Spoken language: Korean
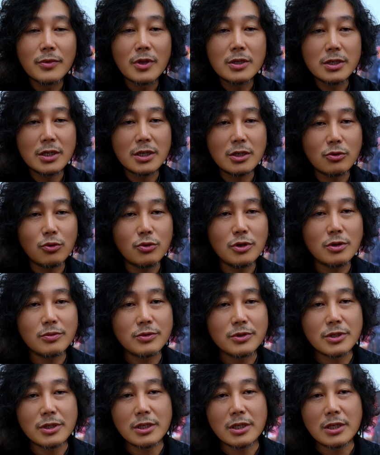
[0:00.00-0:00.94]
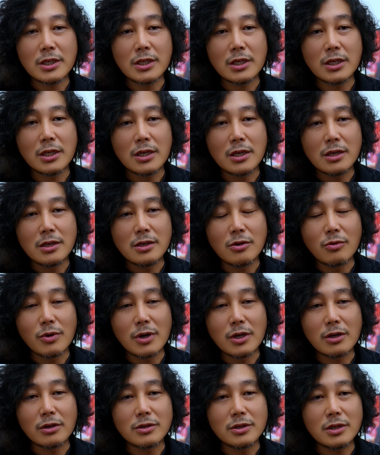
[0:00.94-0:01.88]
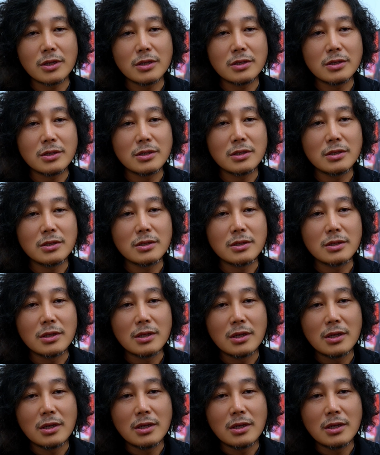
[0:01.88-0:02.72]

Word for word: 제가 돈이 없으니 영화를 어떻게든